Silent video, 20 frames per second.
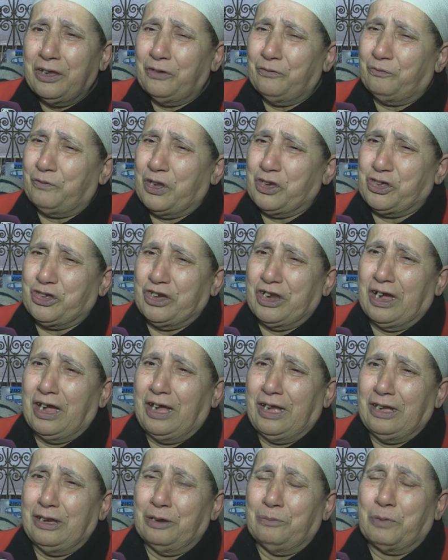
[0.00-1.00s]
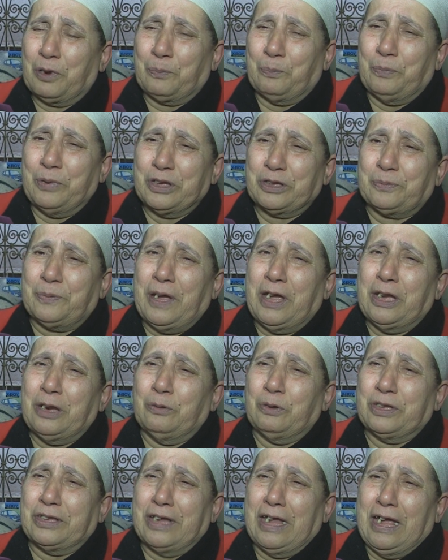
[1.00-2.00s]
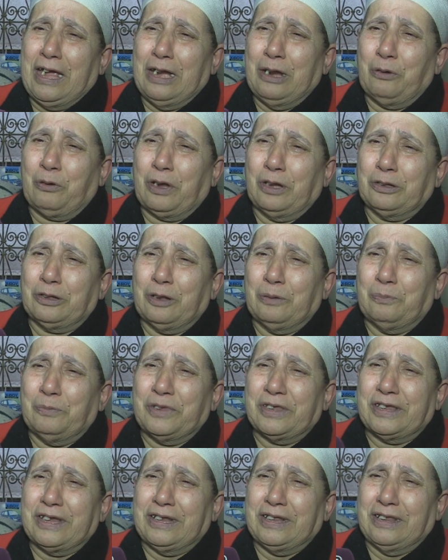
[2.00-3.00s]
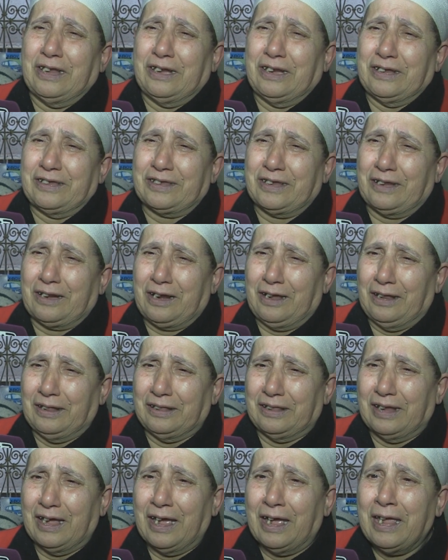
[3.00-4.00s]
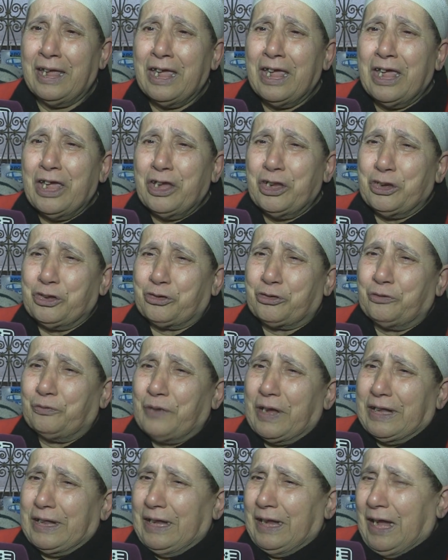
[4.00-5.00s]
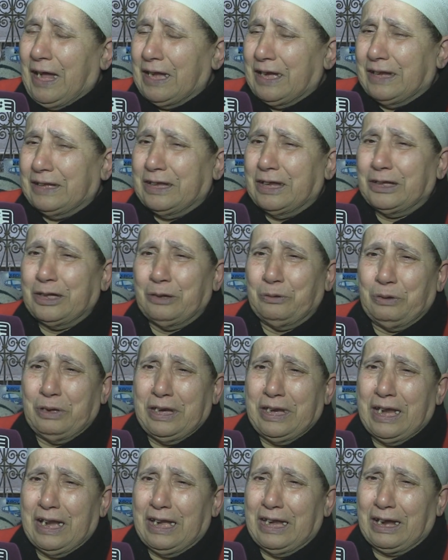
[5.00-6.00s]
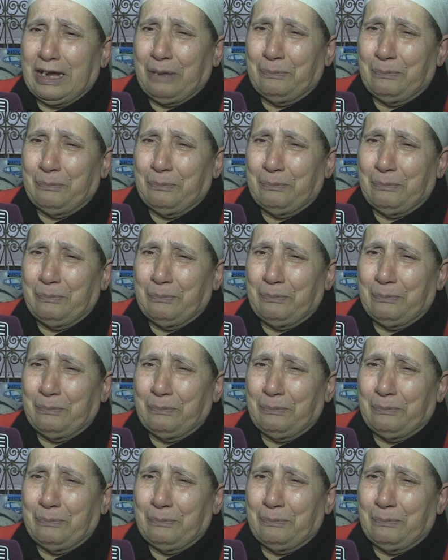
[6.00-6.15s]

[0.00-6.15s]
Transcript: يفاجئها عليهم ربي سبحانه وتعالى وكنطلب من سيدنا نصر الله يشوف هاد الحاله هاد الوليه اللي